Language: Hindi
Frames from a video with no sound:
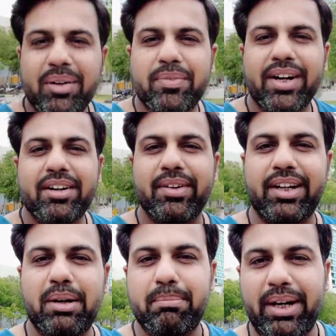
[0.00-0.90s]
फ्रेंड्स
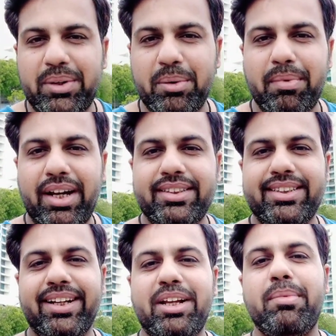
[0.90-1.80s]
वेलकम बैक टू माय
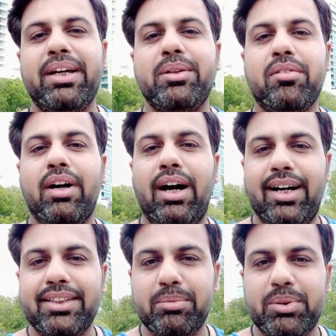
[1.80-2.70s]
चैनल भाई दोस्तों
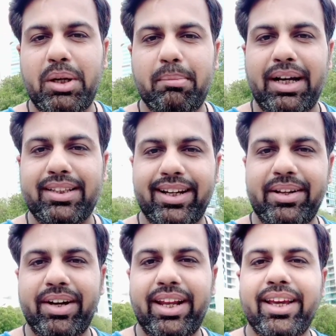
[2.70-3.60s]
आज हम जो है बात
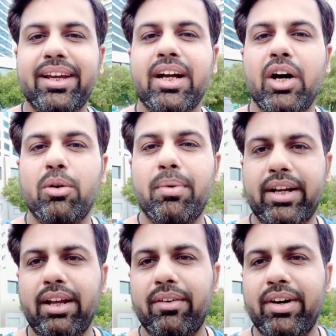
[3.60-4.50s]
करने वाले हैं कारोबार
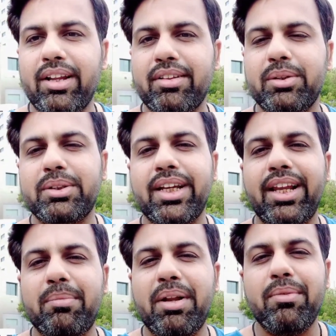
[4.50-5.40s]
के हवाले से तो
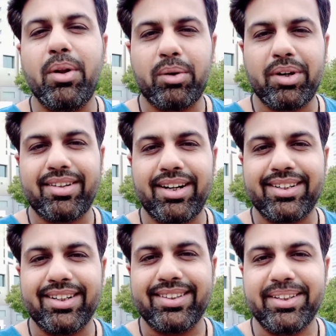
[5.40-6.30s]
चले अपने ब्लॉग को स्टार्ट करते